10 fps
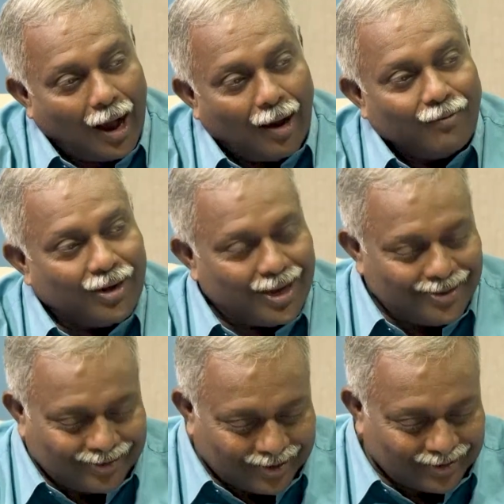அவரை
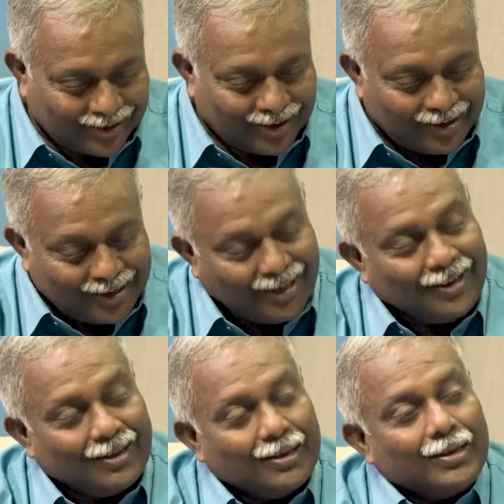தந்தருளி
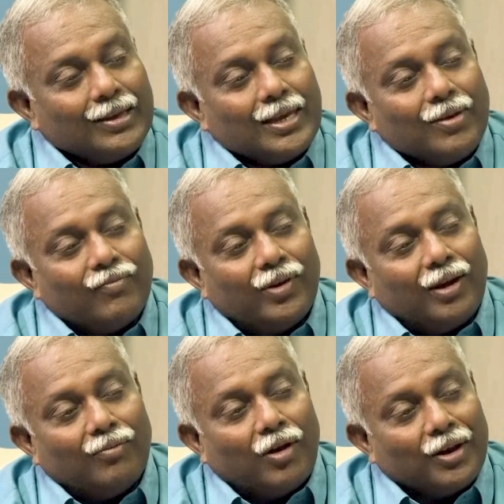
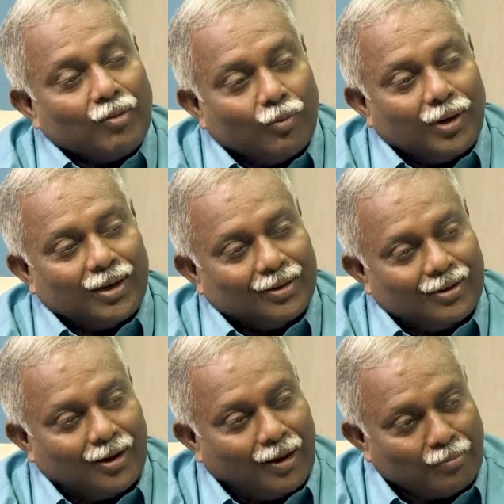இவ்வளவாய்
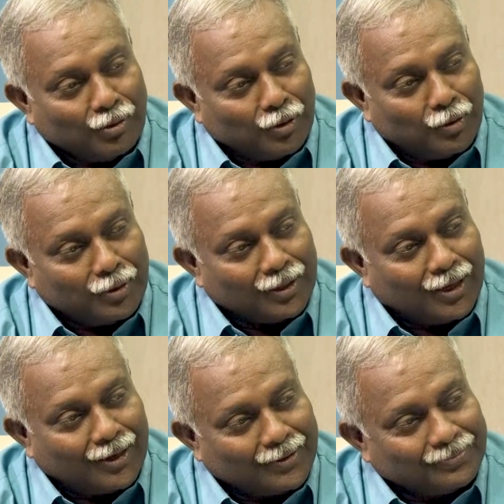உலகத்தில் அன்பு கூர்ந்தார்